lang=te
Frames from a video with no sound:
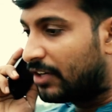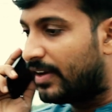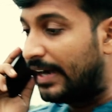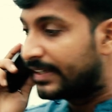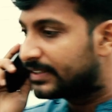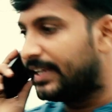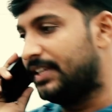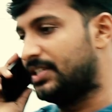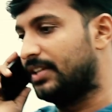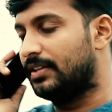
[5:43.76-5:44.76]
ఎదుటి వాళ్ళు
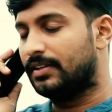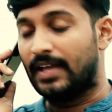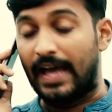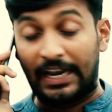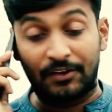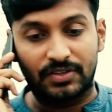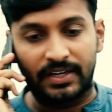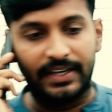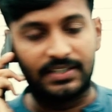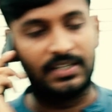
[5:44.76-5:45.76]
అడిగితే ఇచ్చేది
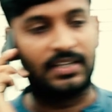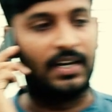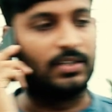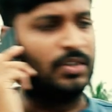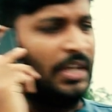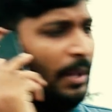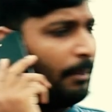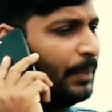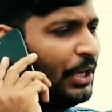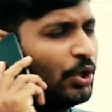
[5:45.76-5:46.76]
అనవసరంగా ఇచ్చేది కాదు
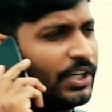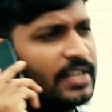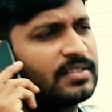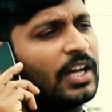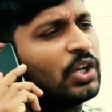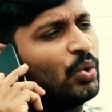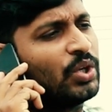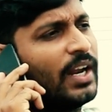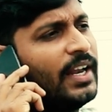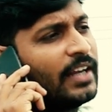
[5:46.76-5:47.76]
మీరు డీటెయిల్స్
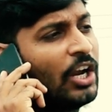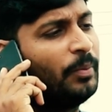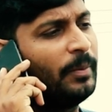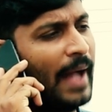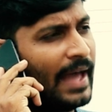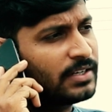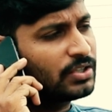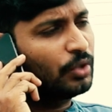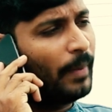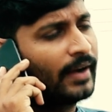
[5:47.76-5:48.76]
కనుక్కుంటారా నన్ను మీ
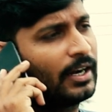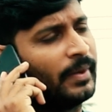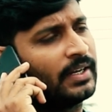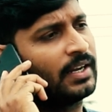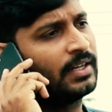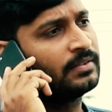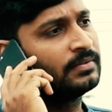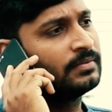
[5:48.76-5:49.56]
మేనేజర్తో మాట్లాడమంటారా